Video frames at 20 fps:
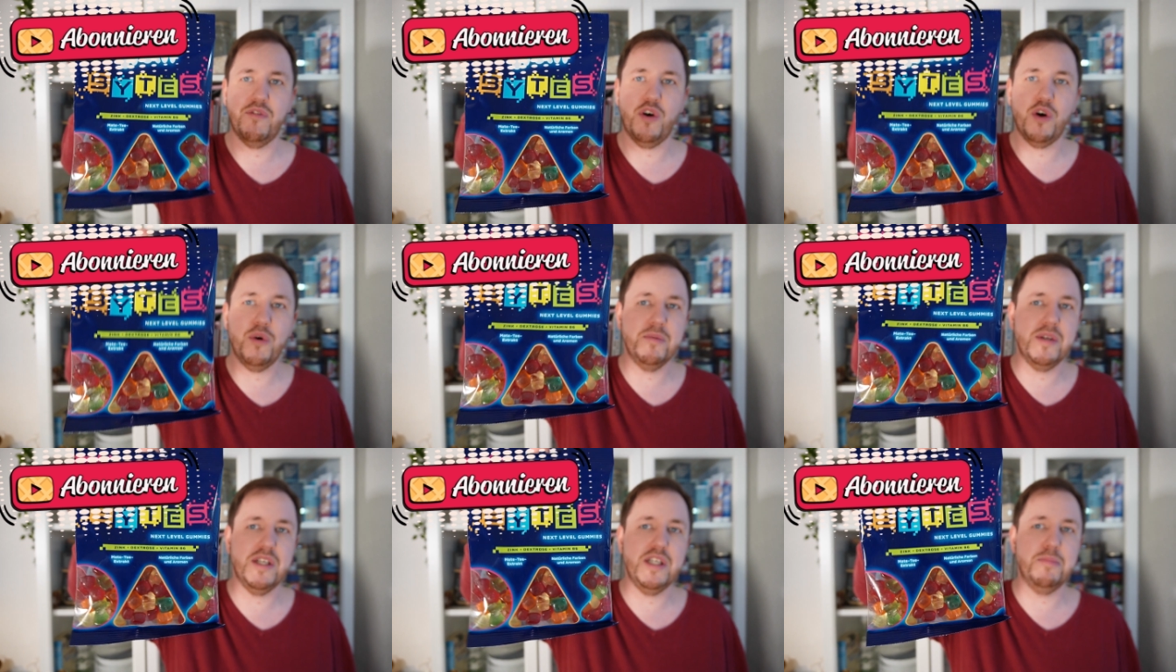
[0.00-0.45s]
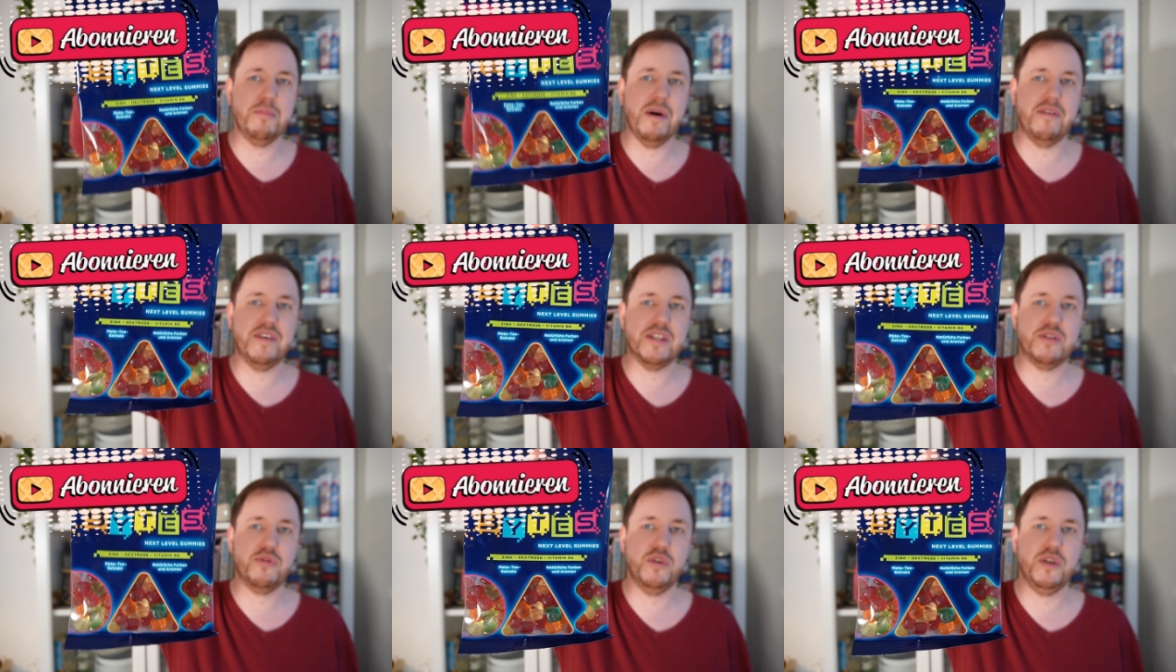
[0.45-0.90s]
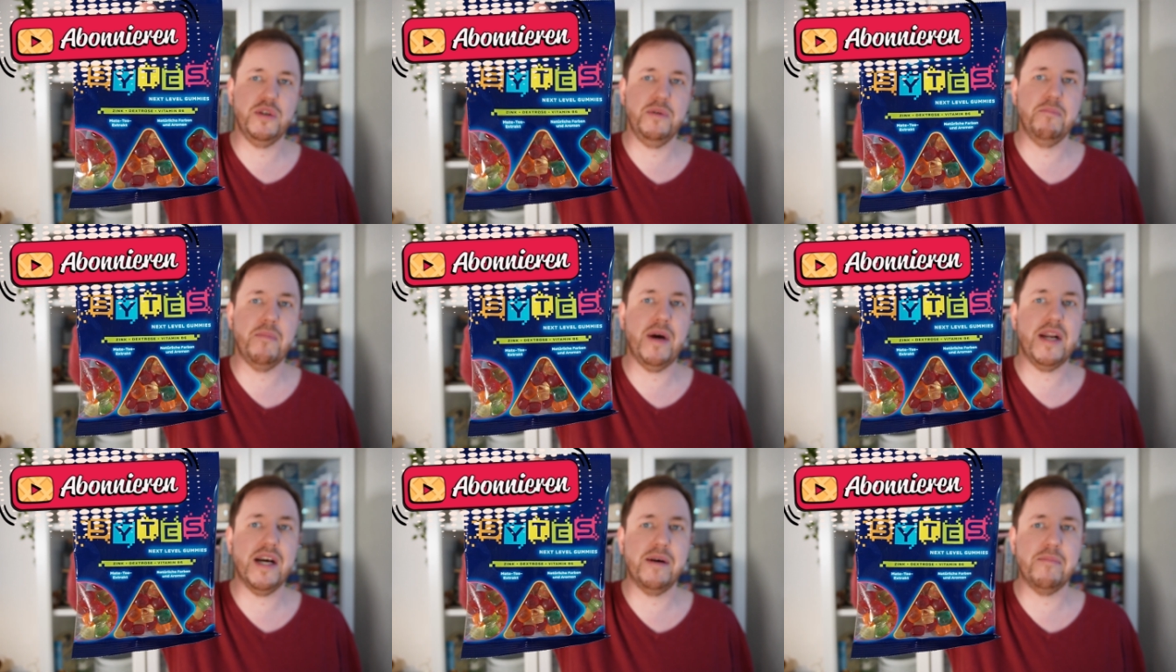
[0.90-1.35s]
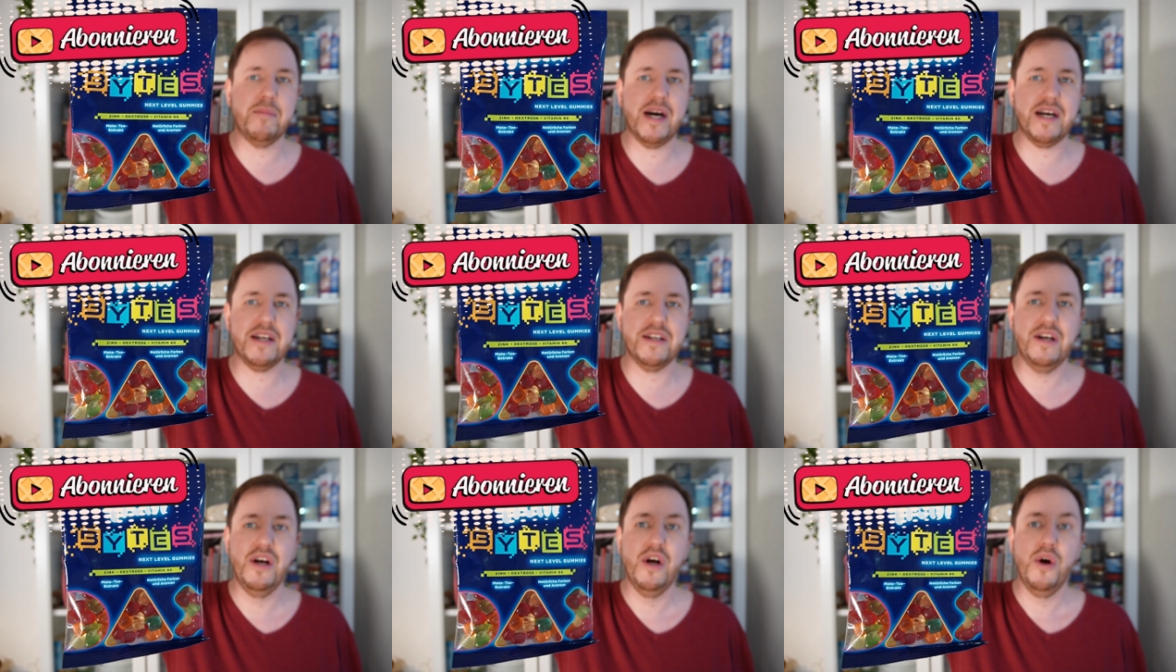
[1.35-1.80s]
Warum nicht mal was für die Männer
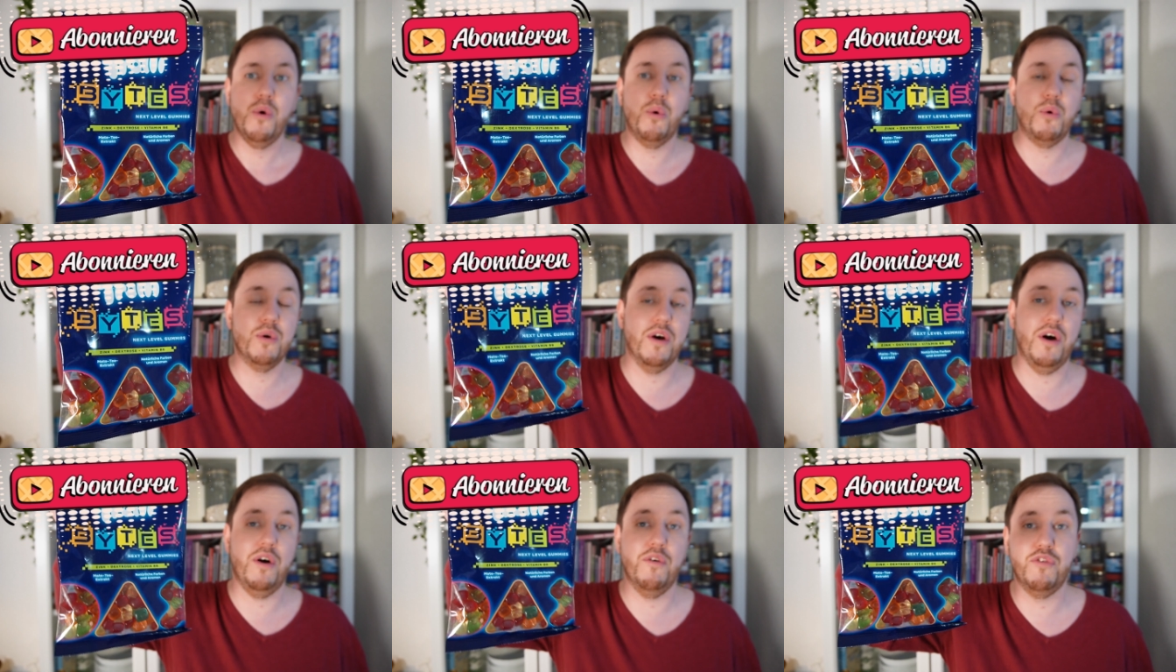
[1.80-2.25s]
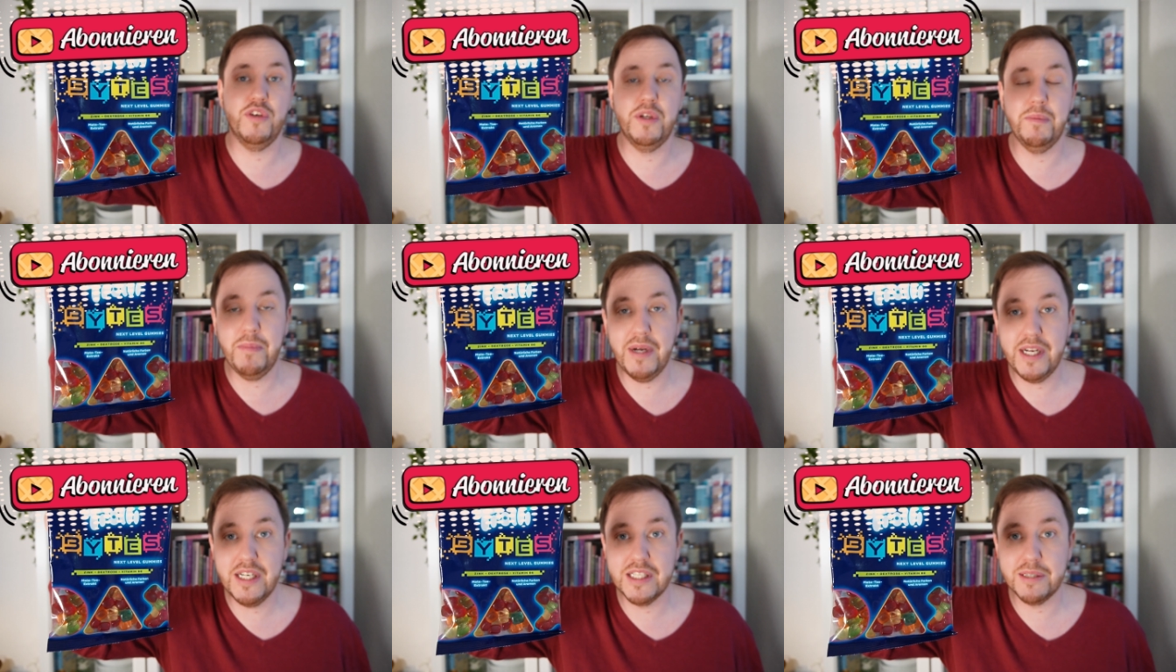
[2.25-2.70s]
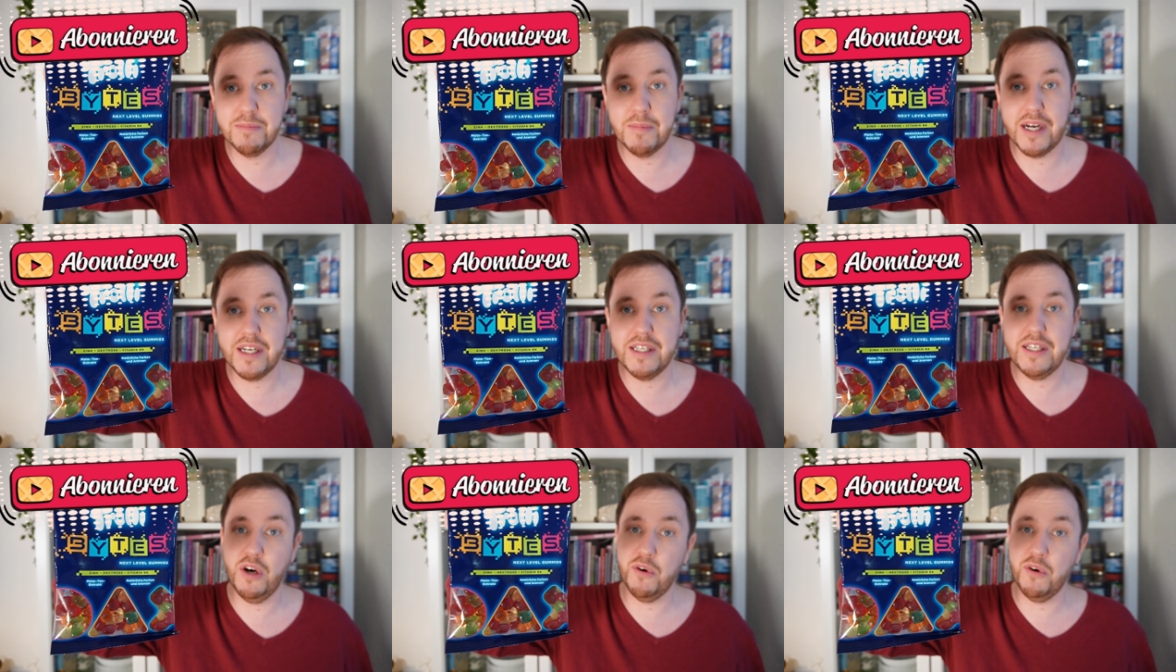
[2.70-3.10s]
machen oder auch für die Mädels machen,